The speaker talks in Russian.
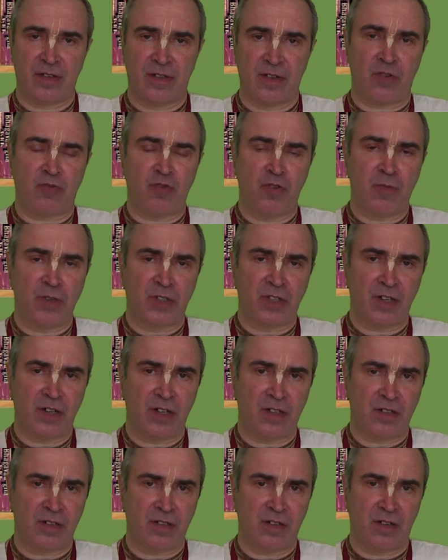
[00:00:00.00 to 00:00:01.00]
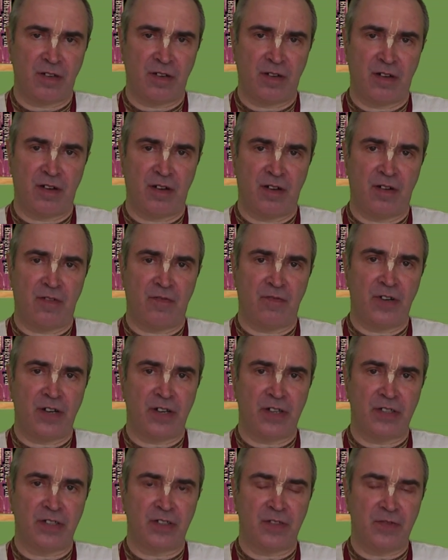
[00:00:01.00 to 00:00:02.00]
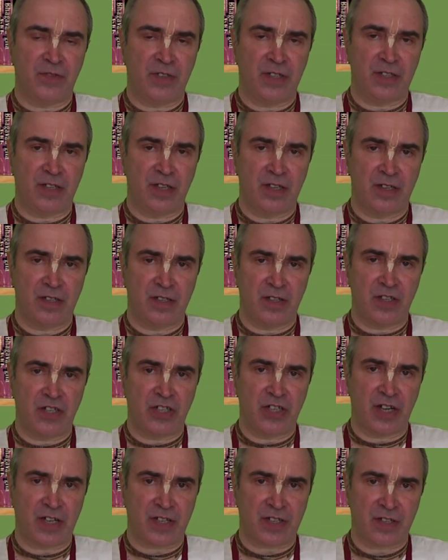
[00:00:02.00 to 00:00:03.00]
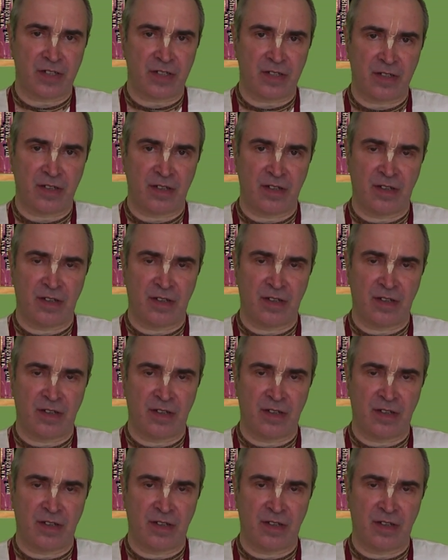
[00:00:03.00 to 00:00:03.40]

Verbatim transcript: В каком это выглядит в виде сейчас?